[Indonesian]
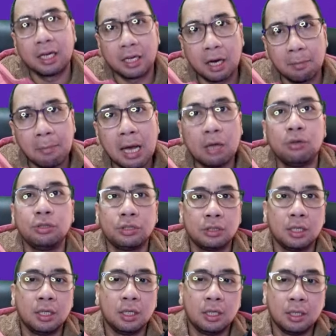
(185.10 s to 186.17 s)
yang bagus
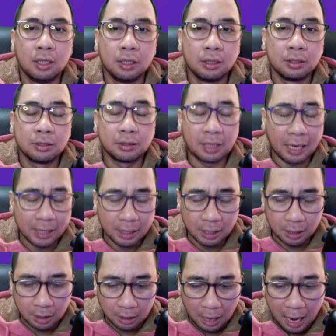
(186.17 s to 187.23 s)

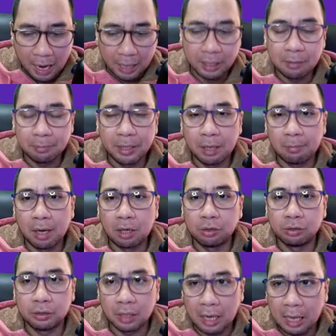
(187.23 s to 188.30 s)
striker akademi yang
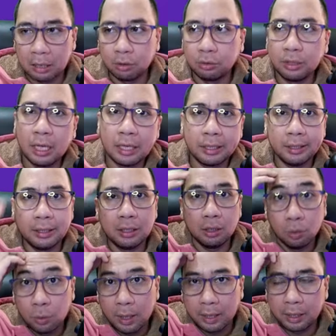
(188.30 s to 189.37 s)
bagus selalu dari
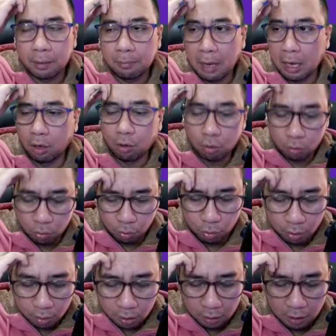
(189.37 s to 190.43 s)
luar ya
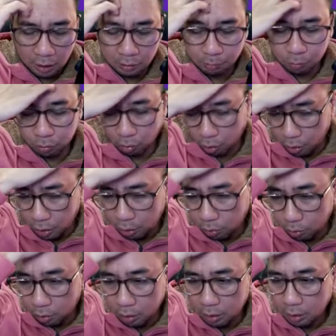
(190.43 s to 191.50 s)
Balogun, Rasmus
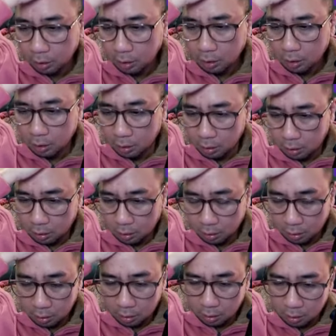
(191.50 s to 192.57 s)
Hoylund,
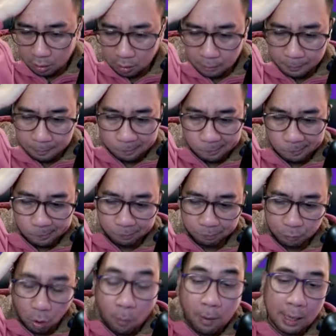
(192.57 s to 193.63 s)
um,
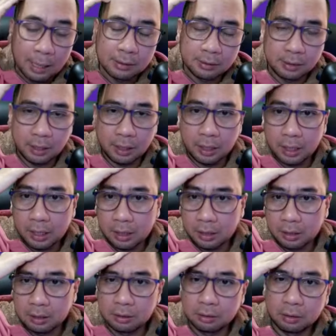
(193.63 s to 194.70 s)
Kowalzik,
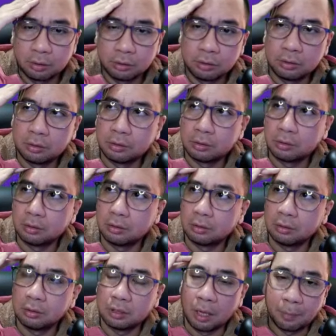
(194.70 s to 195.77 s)
terus
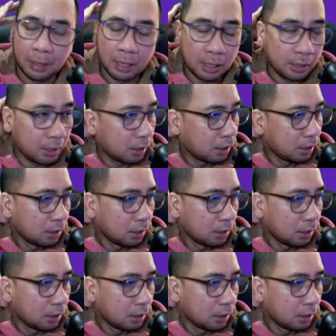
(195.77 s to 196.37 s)
siapa lagi ya?